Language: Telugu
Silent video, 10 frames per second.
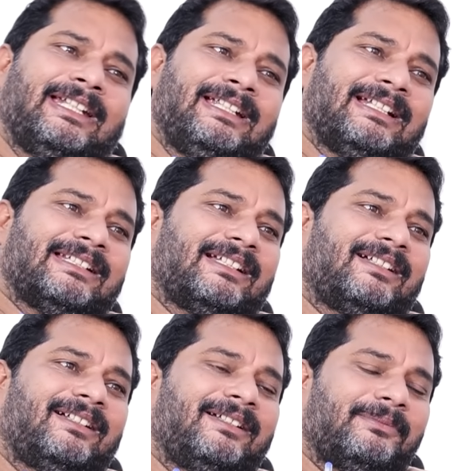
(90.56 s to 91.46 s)
ఏంటన్నా
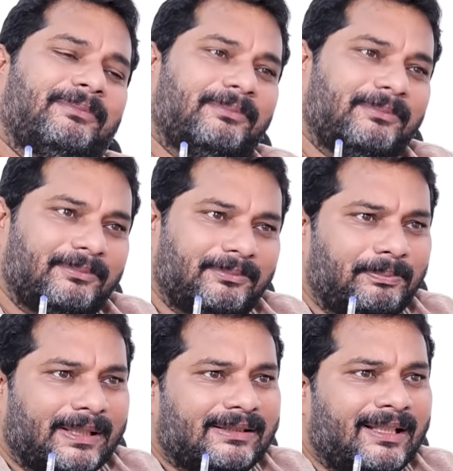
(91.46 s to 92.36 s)

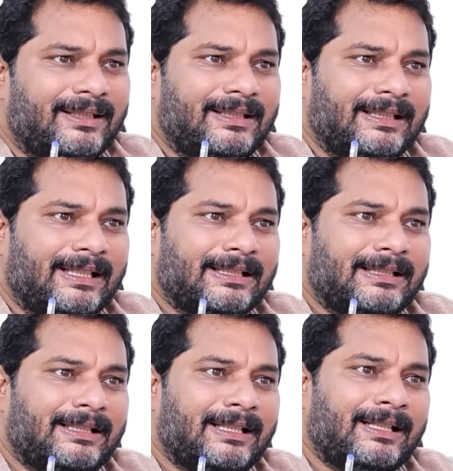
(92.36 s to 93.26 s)
పెద్దారెడ్డి
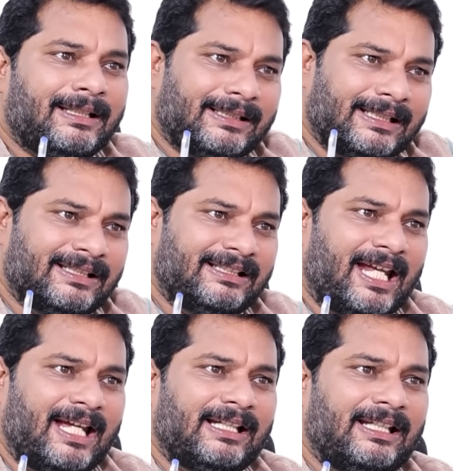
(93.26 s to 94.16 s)
అంటే కింద
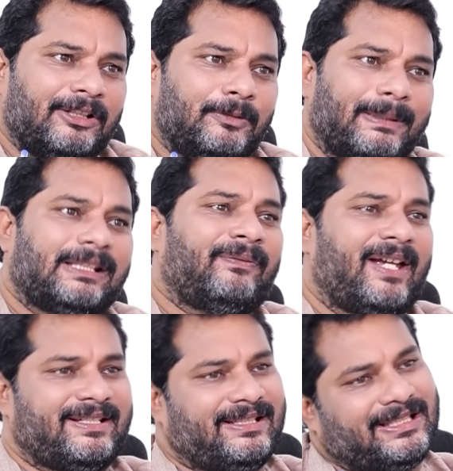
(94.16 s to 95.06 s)
ట్యాక్ లేను పెద్ద
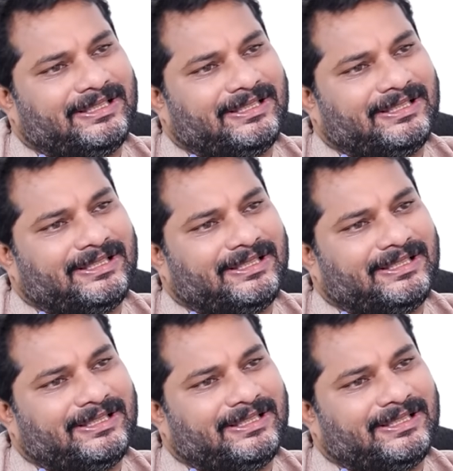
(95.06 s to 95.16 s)
ఫ్యాక్షన్